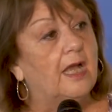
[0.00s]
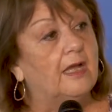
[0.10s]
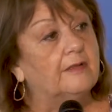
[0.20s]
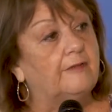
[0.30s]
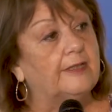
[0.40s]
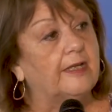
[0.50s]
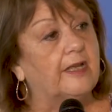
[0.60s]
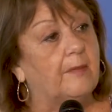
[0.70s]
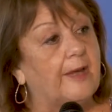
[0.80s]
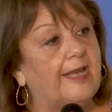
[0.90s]
hace falta
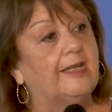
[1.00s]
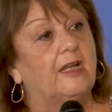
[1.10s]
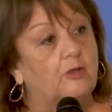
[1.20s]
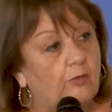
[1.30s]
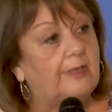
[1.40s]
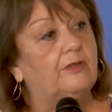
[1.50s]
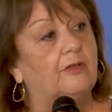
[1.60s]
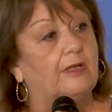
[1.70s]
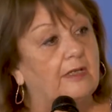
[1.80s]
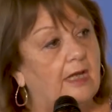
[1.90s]
que aparezca el
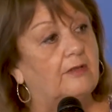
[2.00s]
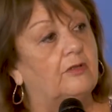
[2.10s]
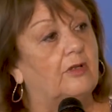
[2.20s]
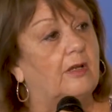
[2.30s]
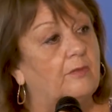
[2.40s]
cuento, el canto,